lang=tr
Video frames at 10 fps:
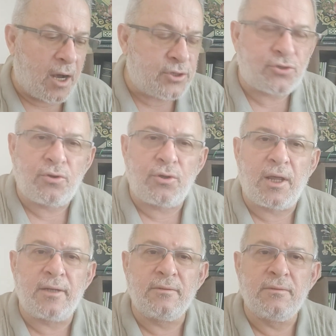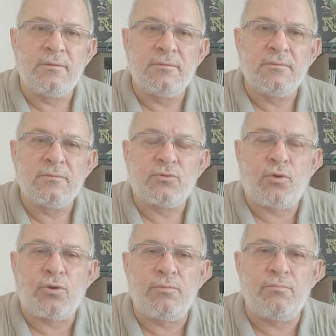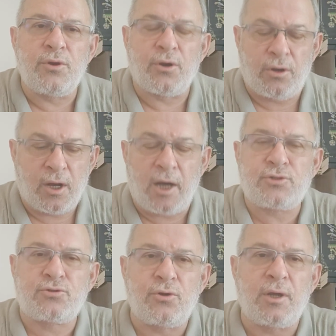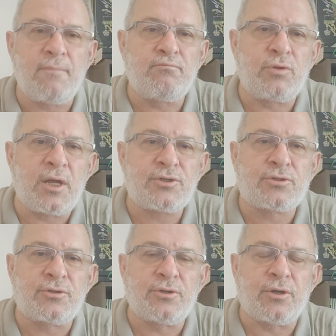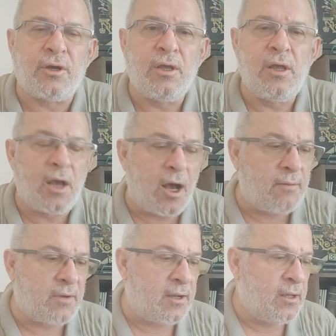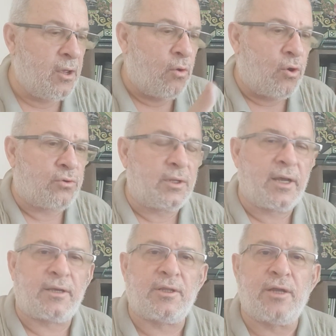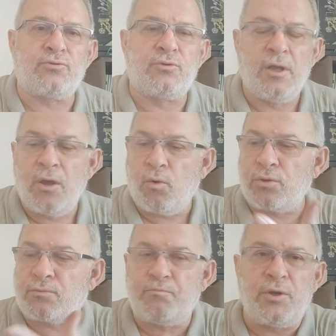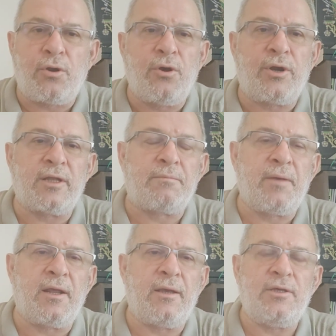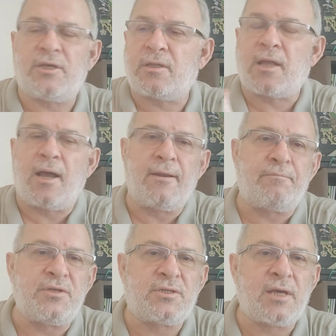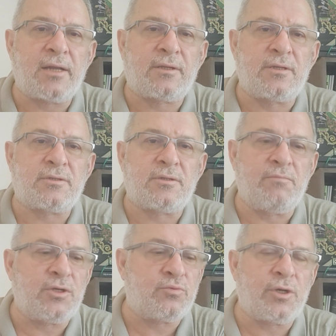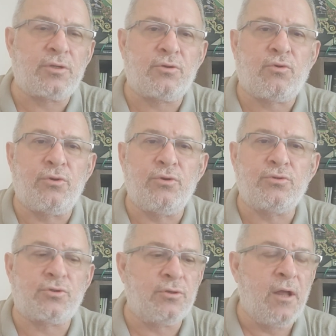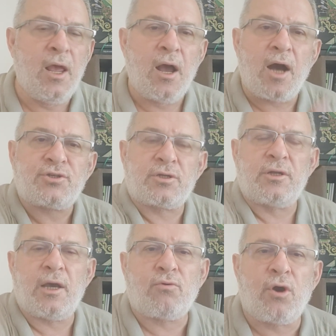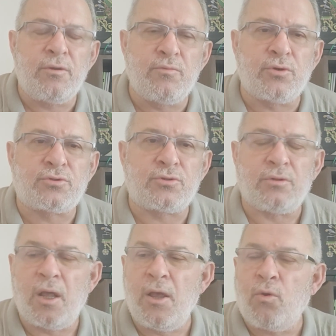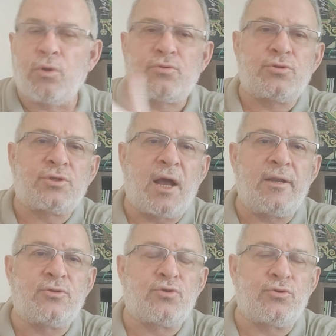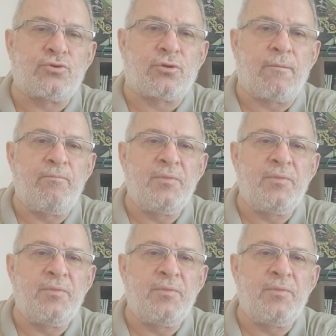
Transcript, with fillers: aşı olan korunmuyor. Aşı olan bulaştırıyor. Ama okula giden o bir öğretmene iki tane PCR testi mecburiyeti koyuyorsun, aşılıya koymuyorsun. 30 tane çocuk